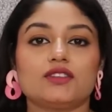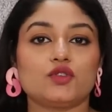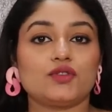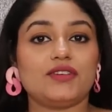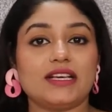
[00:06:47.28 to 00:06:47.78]

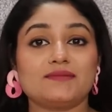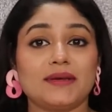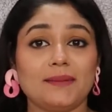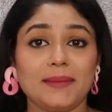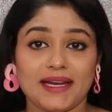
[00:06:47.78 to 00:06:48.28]
जो ड्रेस
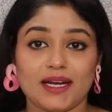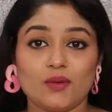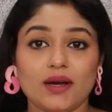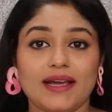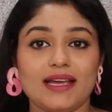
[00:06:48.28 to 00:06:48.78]
मैंने पहना
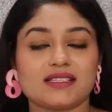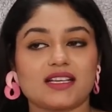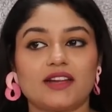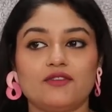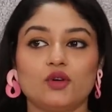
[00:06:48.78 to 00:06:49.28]
हुआ है
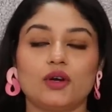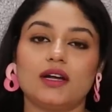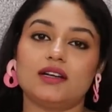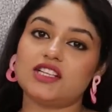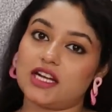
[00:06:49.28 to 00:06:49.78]
इसका रिव्यू
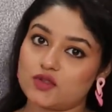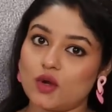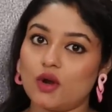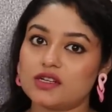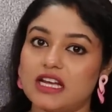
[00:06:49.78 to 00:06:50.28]
अगर जा
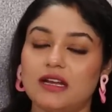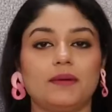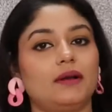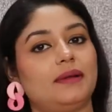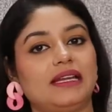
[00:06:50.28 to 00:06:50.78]
चुका होगा चैनल
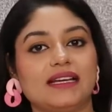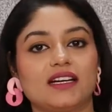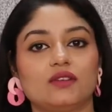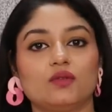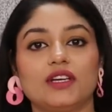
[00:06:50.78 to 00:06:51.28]
पर मैं लिंक
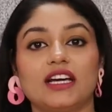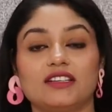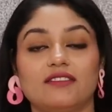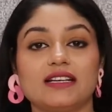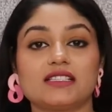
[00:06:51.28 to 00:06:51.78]
कर दूंगी
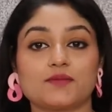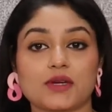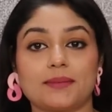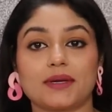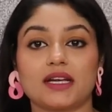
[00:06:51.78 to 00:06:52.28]
अदरवाइज
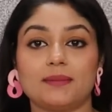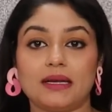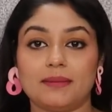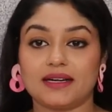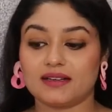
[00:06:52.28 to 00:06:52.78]
सब्सक्राइब करके
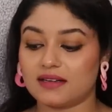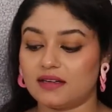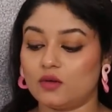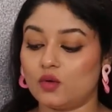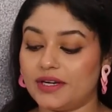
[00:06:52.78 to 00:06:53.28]
बेल बटन
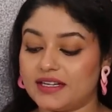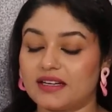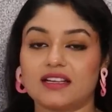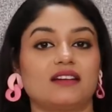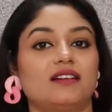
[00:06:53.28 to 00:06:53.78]
को हिट
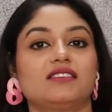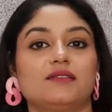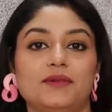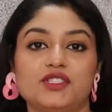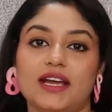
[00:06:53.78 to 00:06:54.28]
करके रखना
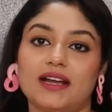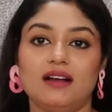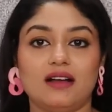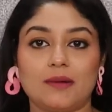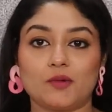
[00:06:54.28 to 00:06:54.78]
जब भी जाएगा
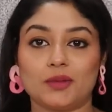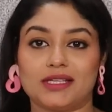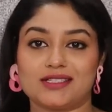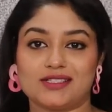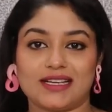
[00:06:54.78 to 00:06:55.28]
आपको
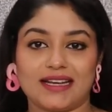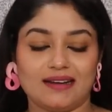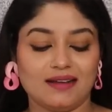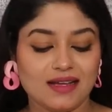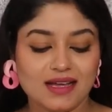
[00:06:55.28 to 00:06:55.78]
पता चल
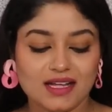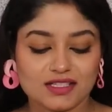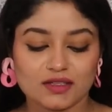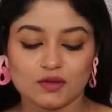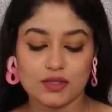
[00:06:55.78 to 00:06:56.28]
जाएगा
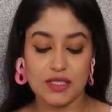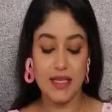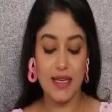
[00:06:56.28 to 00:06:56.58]
चलो जी